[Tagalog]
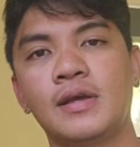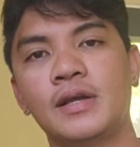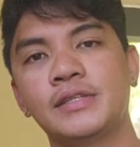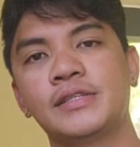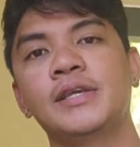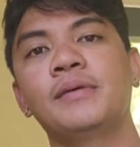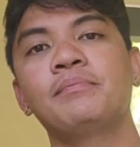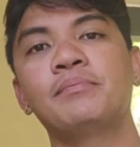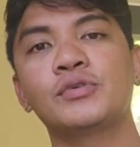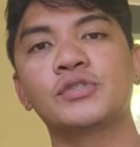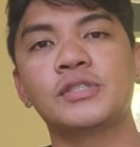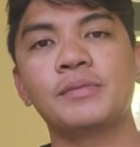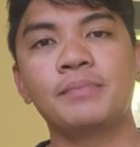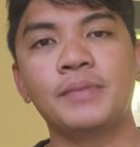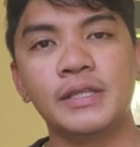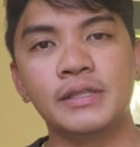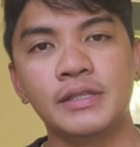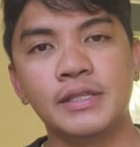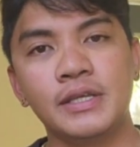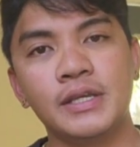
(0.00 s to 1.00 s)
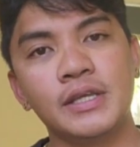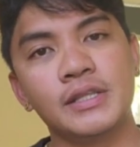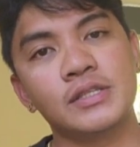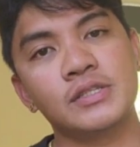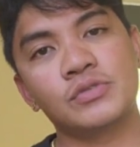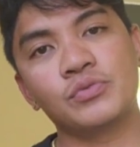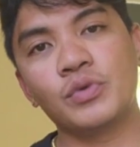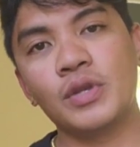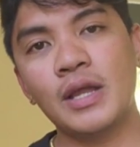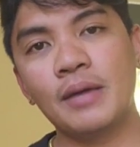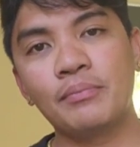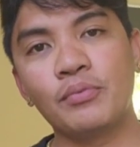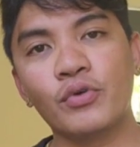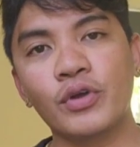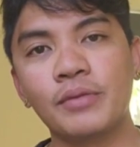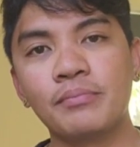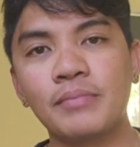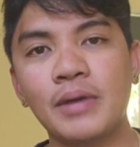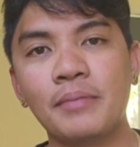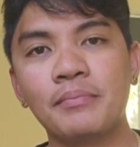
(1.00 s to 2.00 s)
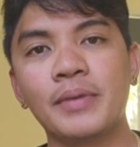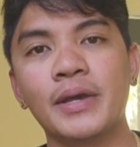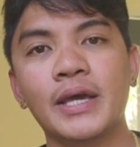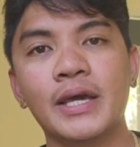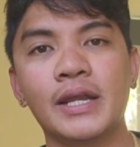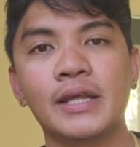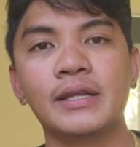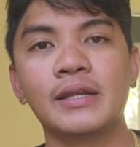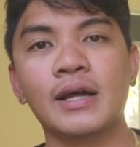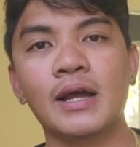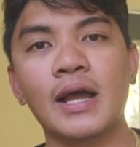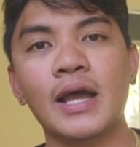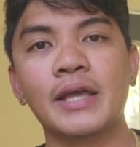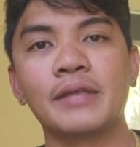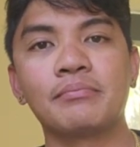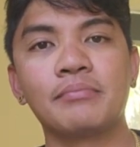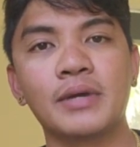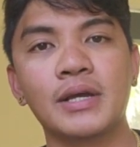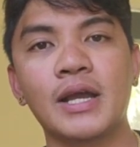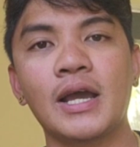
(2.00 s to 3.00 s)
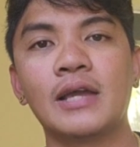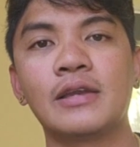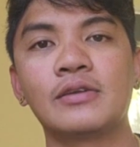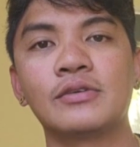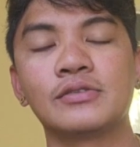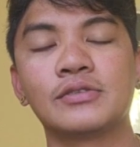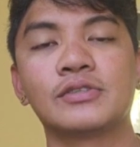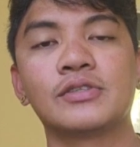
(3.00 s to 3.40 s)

At dyan po sa plane ticket is wala po kayong babayaran ng kahit magkano.